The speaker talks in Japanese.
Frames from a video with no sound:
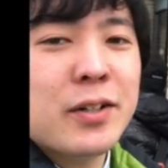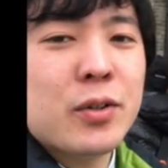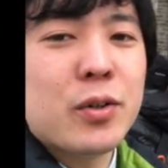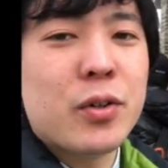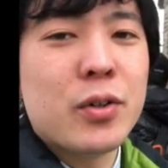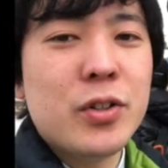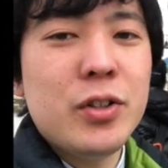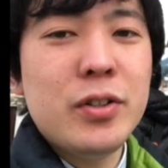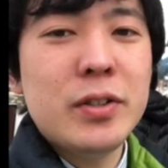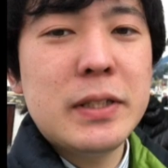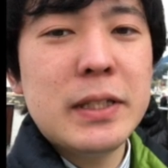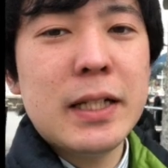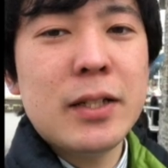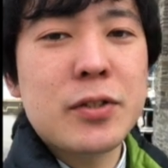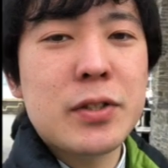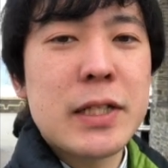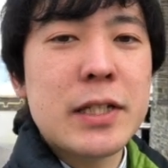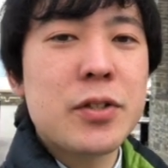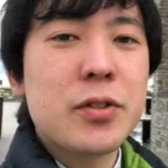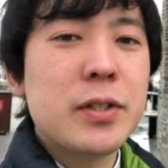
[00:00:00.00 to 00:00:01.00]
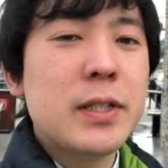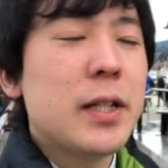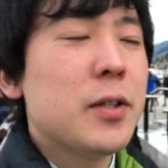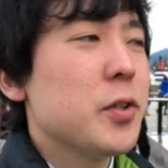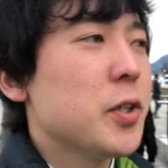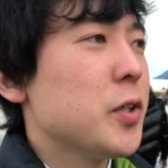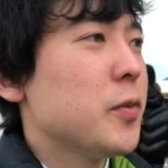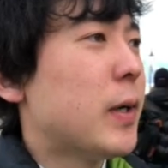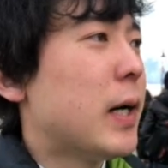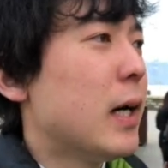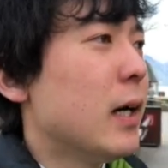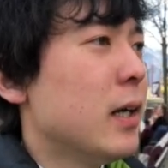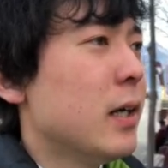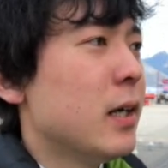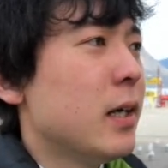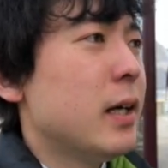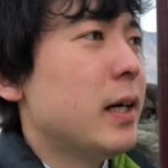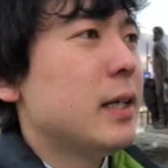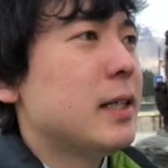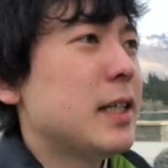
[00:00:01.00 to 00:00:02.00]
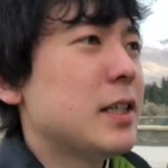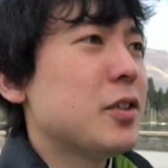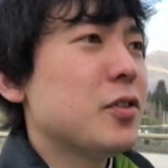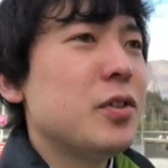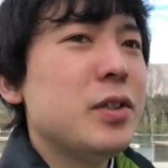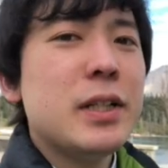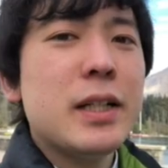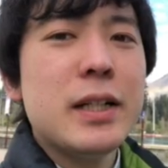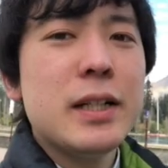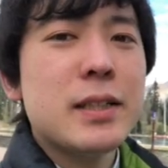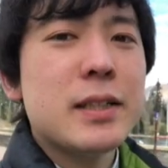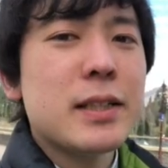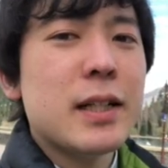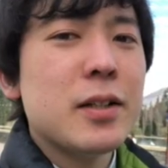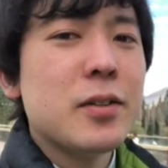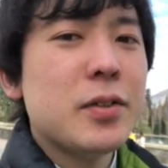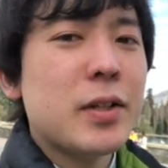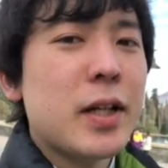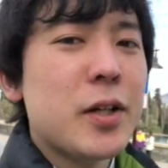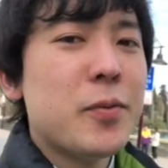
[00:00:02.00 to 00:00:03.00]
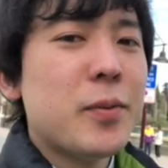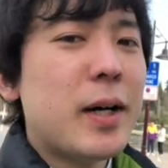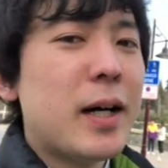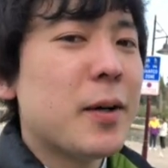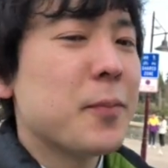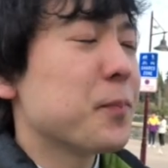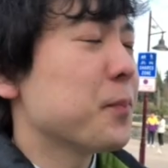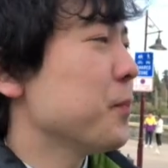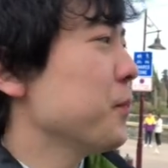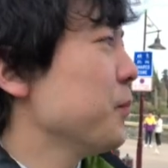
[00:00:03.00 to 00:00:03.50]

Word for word: 結構ニュージーランド最初来た時は最初の1ヶ月間くらいは